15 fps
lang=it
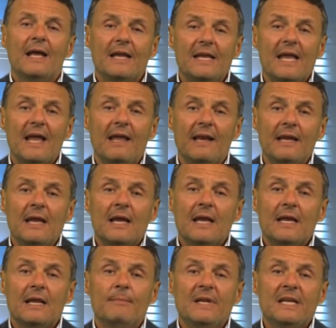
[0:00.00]
Ieri
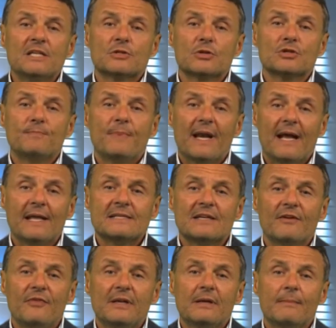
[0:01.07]
il ministro
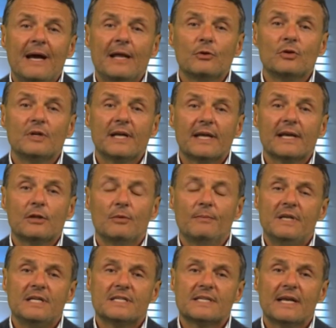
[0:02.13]
Speranza ha firmato il decreto
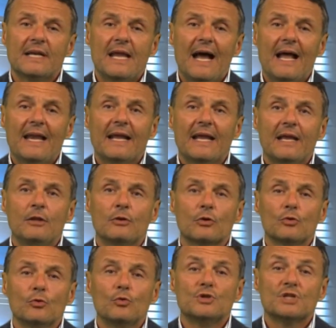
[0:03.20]
ministeriale che
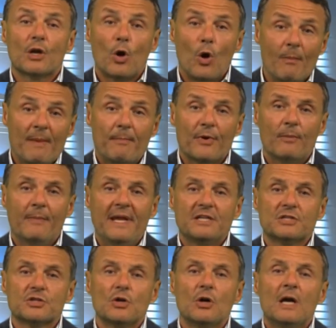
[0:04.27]
introduce, come
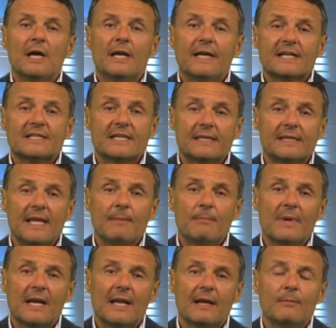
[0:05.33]
promesso, da
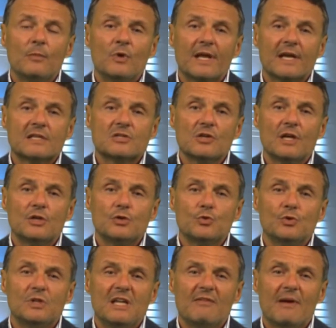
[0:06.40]
settembre la remunerazione
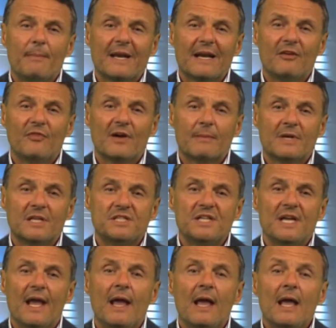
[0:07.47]
aggiuntiva per le
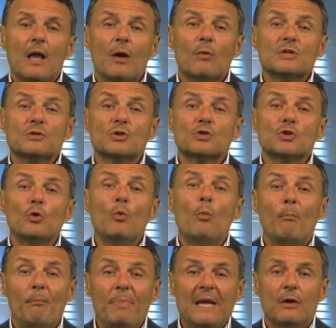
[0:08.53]
farmacie. Questo è solo
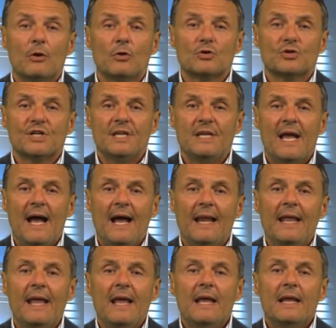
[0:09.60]
un piccolo
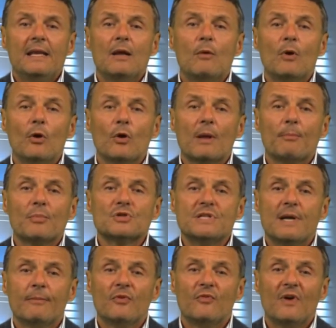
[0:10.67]
segnale di quello che
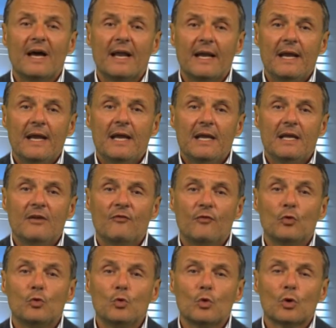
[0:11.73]
possiamo fare in
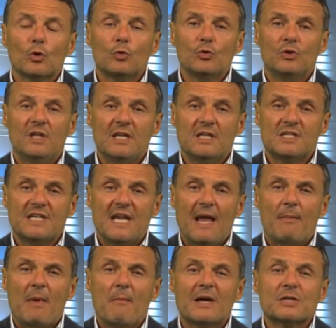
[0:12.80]
futuro tutti
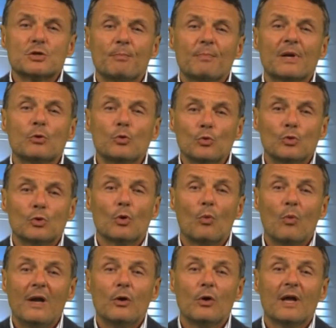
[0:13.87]
insieme, ma soprattutto
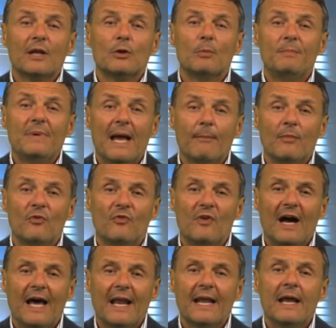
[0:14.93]
quello che dobbiamo
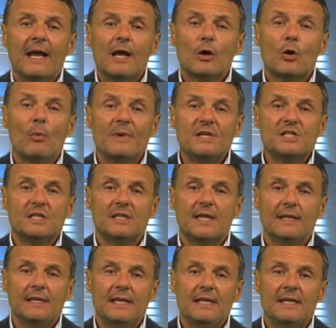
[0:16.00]
fare come come
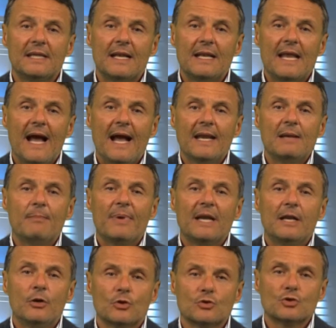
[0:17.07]
cittadini italiani per
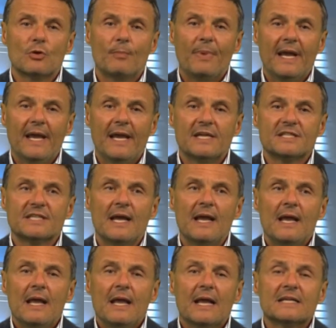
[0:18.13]
il nostro Paese
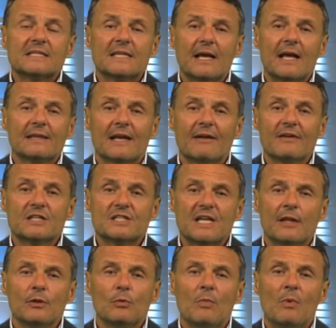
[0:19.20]
che sta
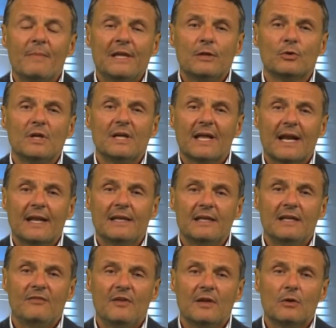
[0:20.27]
attraversando un momento di grande
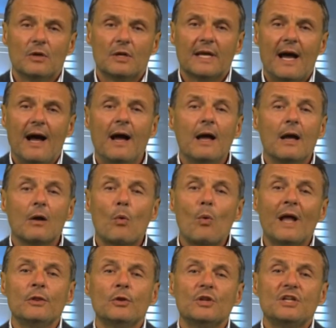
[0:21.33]
difficoltà.
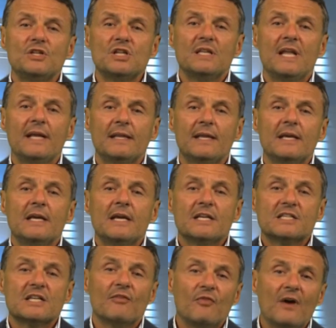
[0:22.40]
Quando decidete
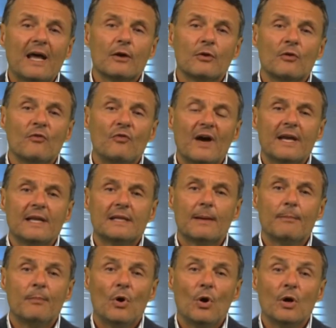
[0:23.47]
se fare o non fare i
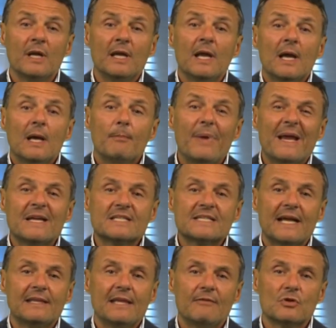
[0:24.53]
tamponi,
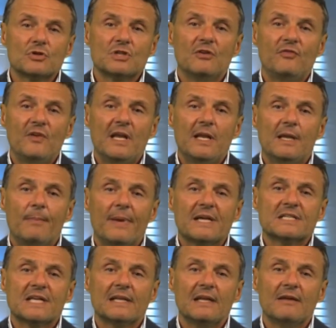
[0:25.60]
pensate ai vostri figli,
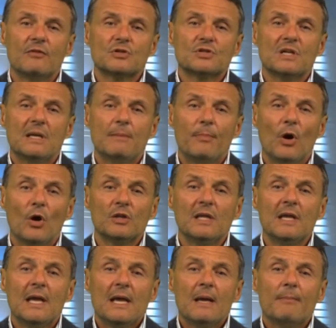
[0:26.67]
pensate ai vostri
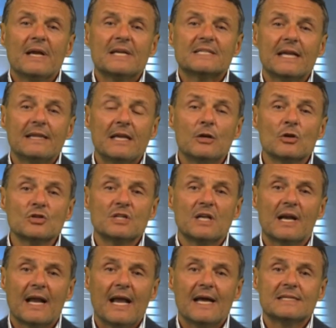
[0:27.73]
nipoti, pensate ai nostri
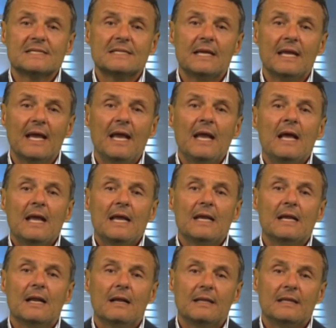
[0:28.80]
ragazzi che
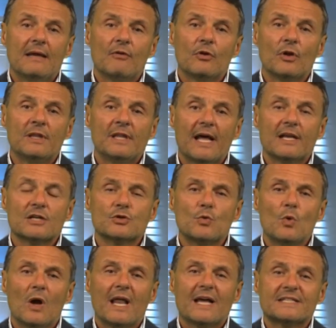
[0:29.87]
devono andare a
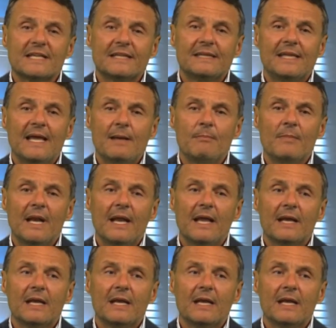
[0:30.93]
scuola a settembre e